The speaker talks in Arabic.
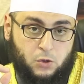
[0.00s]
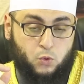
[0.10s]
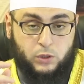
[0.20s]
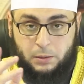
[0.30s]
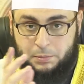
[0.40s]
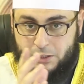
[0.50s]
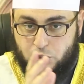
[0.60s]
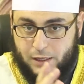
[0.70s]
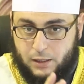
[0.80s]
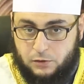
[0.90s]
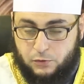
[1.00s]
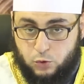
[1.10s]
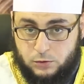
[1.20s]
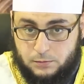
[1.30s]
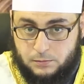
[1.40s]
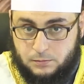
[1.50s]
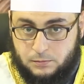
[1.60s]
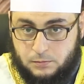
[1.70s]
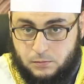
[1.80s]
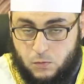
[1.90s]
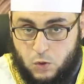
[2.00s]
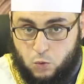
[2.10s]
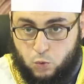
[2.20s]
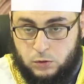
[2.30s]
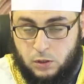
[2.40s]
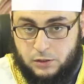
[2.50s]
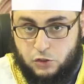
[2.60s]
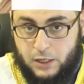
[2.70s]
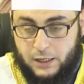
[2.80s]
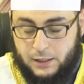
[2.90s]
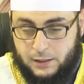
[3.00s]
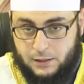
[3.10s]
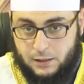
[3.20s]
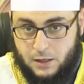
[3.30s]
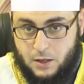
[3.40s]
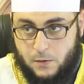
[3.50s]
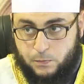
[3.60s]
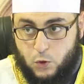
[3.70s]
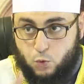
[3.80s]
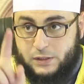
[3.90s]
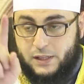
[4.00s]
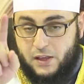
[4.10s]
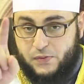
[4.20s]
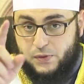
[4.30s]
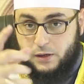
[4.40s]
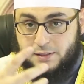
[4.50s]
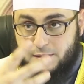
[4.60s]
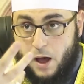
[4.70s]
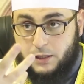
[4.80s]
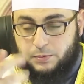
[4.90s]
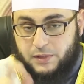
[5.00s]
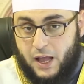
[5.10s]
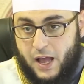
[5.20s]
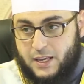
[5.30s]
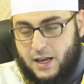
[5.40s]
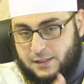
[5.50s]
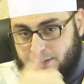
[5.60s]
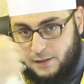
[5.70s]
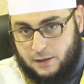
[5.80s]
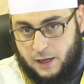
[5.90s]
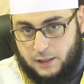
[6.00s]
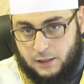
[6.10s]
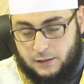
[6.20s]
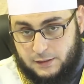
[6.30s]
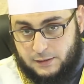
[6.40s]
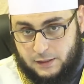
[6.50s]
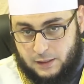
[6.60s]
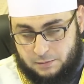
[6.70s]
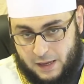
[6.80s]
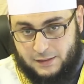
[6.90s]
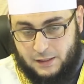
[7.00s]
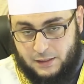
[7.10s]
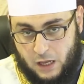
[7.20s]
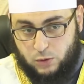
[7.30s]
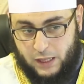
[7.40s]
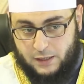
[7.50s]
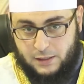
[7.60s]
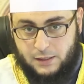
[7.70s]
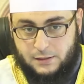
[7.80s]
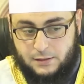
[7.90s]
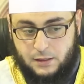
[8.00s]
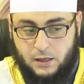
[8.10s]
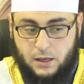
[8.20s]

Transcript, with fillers: كل لما تشتغل الفرن والنار تشتغل وتأثر الصهد بتاعها يأثر على قطعة المعدن أو الحديد